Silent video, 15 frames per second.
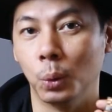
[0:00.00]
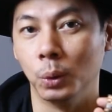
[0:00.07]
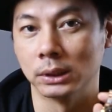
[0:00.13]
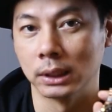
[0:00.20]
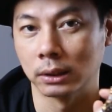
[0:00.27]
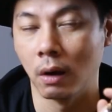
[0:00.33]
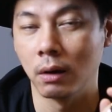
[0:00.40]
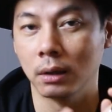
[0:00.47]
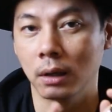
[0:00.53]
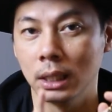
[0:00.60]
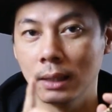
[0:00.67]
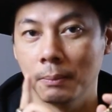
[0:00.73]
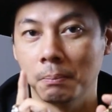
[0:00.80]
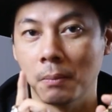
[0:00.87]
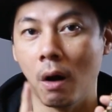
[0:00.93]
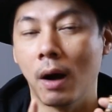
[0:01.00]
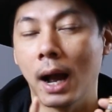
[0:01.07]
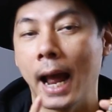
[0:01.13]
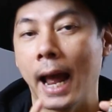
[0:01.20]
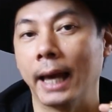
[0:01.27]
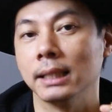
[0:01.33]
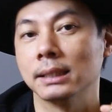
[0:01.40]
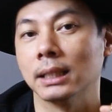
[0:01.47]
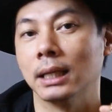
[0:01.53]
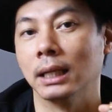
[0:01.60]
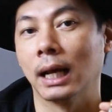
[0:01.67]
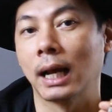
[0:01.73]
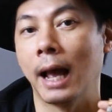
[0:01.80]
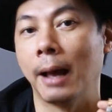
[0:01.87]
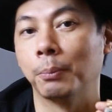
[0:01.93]
คุณจะต้องเริ่มมองหาให้เจอ
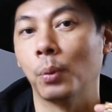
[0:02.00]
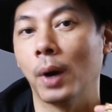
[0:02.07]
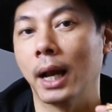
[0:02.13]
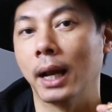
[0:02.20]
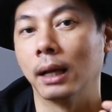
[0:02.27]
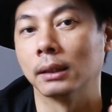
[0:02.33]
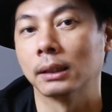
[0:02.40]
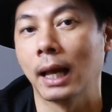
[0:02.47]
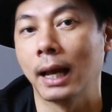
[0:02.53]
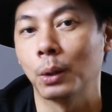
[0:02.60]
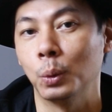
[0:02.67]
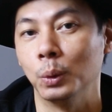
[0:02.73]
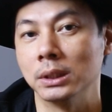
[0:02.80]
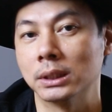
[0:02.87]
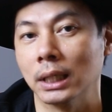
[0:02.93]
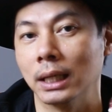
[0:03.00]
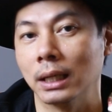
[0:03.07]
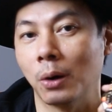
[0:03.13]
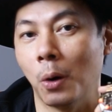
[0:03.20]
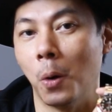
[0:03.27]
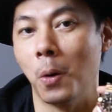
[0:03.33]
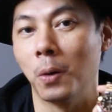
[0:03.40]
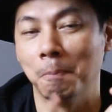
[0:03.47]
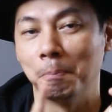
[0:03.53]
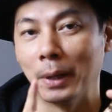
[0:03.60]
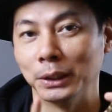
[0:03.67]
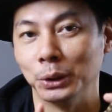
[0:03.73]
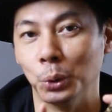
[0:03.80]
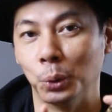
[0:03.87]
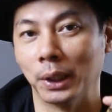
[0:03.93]
นะครับว่าถ้าคุณเจอโค้ก
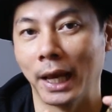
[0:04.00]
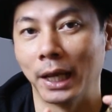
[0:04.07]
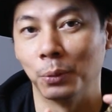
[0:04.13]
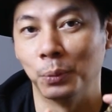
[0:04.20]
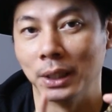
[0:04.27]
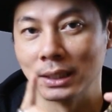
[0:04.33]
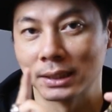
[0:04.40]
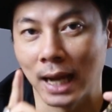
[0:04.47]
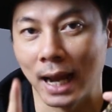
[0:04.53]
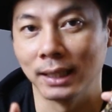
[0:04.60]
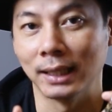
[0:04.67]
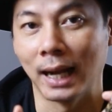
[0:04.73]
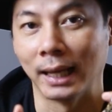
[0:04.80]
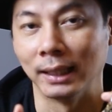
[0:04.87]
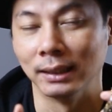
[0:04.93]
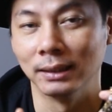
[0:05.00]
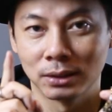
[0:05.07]
มันอยู่ในเวอร์ชั่นไหน